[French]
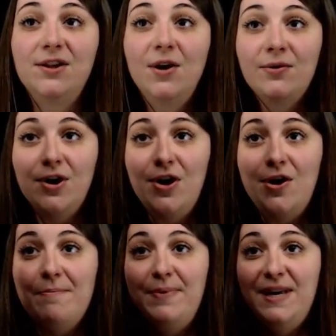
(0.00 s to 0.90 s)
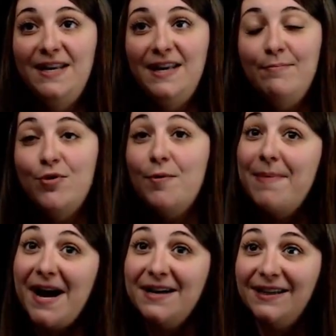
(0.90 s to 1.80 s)
donc le P qui est pour
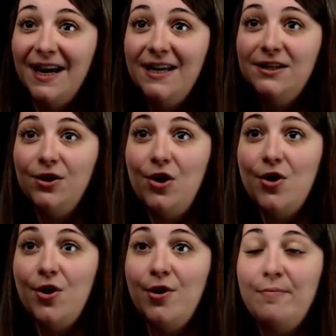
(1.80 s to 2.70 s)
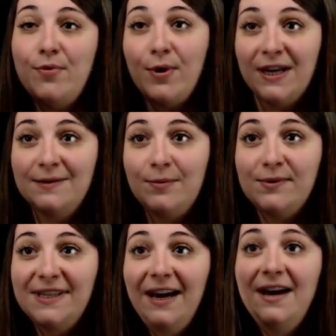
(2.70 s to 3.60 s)
parenthèse, le E pour
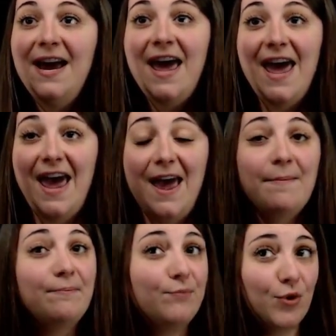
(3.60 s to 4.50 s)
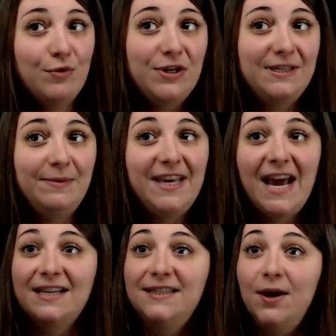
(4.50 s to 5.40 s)
exposant, M pour
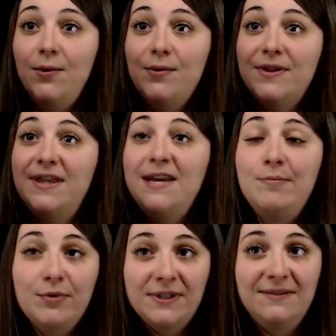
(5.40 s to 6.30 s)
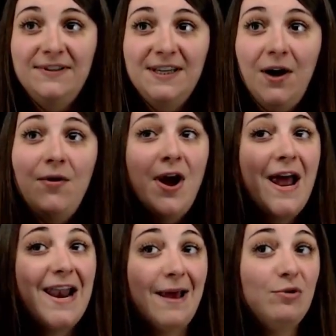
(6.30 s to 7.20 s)
multiplication, D pour division.
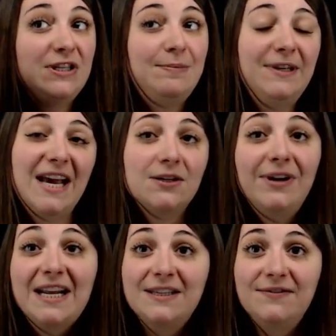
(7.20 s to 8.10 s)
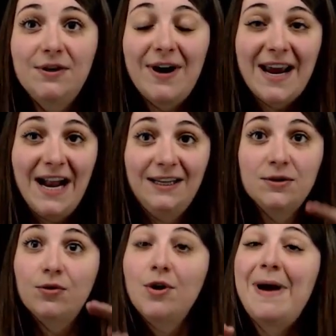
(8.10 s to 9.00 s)
La multiplication et la division, en réalité,
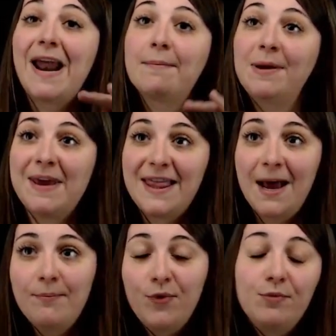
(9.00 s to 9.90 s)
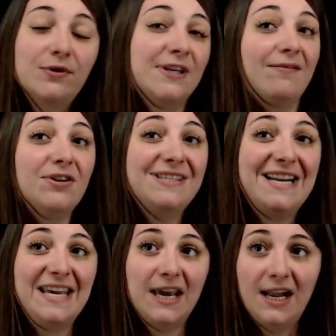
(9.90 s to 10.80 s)
sont comme à la même étape. Pour savoir
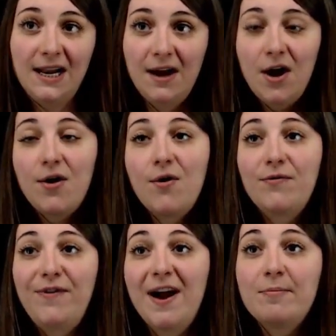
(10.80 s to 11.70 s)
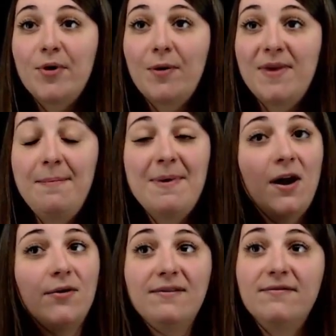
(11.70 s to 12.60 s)
c'est lesquels qu'on fait en premier,
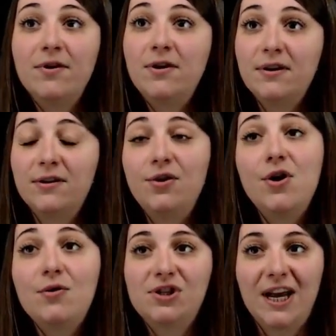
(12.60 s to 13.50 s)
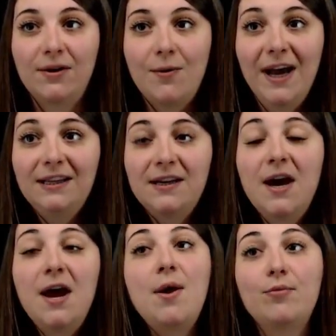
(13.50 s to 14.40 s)
ben, on y va de gauche à droite.
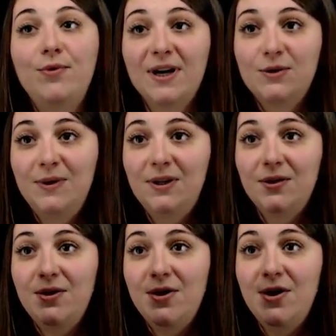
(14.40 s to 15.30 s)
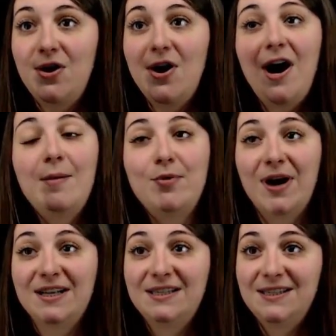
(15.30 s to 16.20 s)
Puis ensuite, on a le A
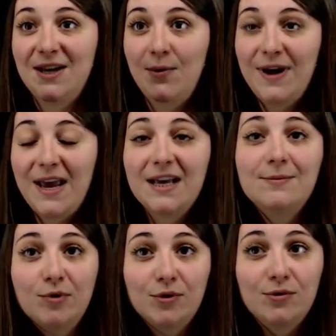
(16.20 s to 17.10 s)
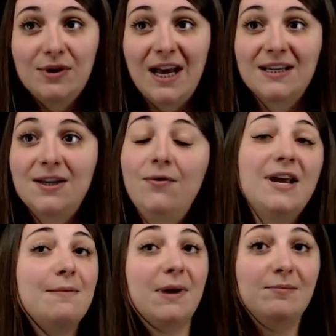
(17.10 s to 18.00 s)
pour addition, S pour
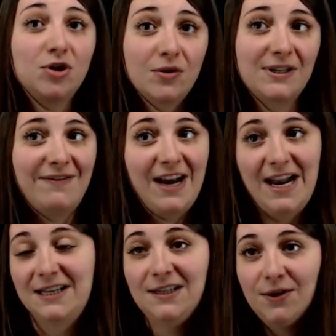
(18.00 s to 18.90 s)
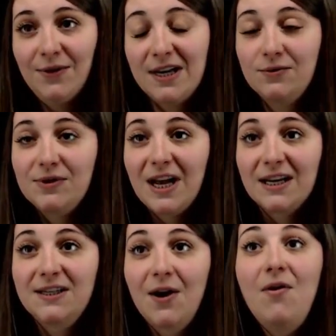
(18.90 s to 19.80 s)
soustraction. Et même chose avec l'addition et la
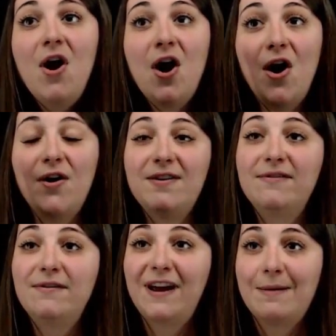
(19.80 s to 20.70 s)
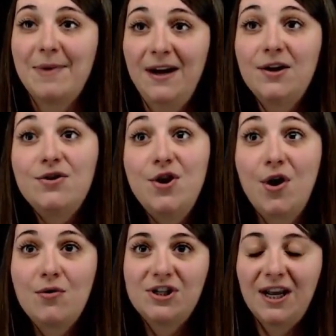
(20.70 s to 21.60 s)
soustraction, on y va vraiment de
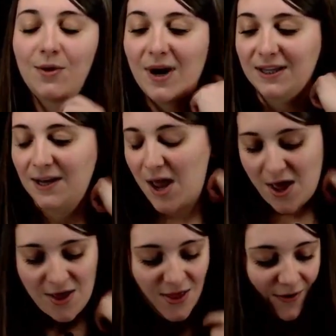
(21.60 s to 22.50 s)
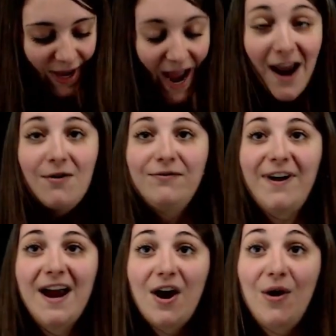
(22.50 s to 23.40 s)
gauche à droite. Donc, allons
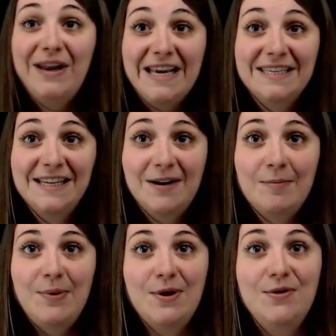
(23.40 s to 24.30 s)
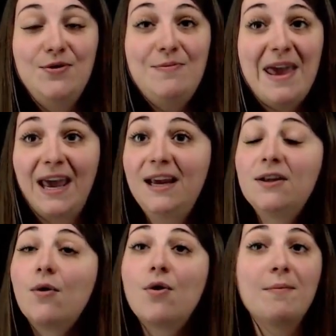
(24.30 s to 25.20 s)
faire un exemple
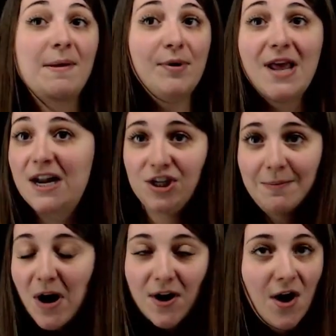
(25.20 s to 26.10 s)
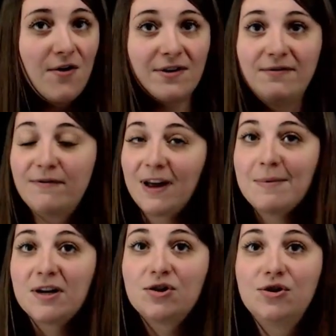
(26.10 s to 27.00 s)
numérique. Donc, on ne met pas d'algèbre encore, on y va
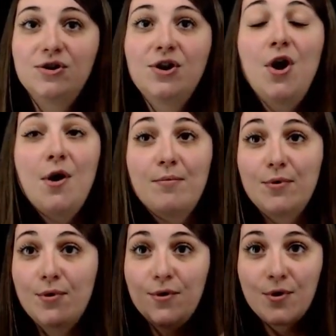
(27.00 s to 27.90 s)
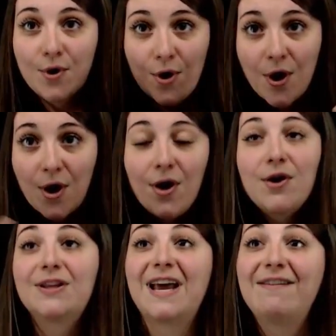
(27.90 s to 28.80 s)
vraiment juste pour
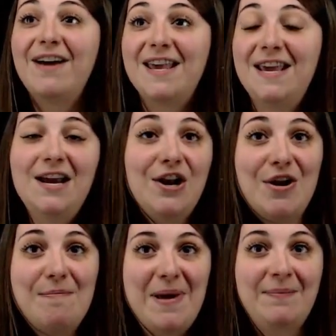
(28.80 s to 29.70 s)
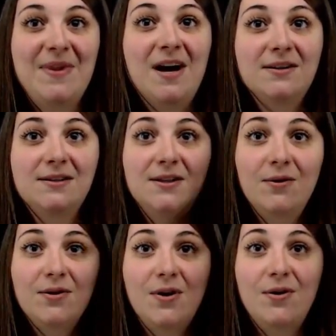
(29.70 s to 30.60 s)
euh, travailler le PEMDAS.
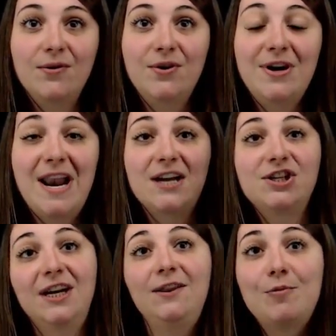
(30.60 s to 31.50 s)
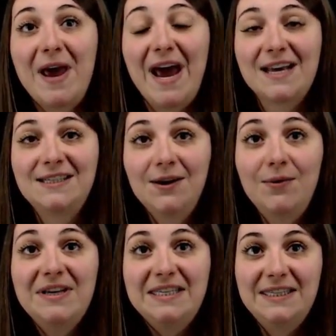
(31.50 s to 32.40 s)
Donc, on a la chaîne
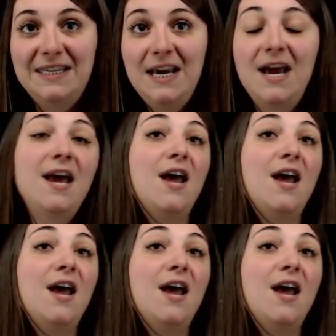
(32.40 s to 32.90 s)
d'opération ici.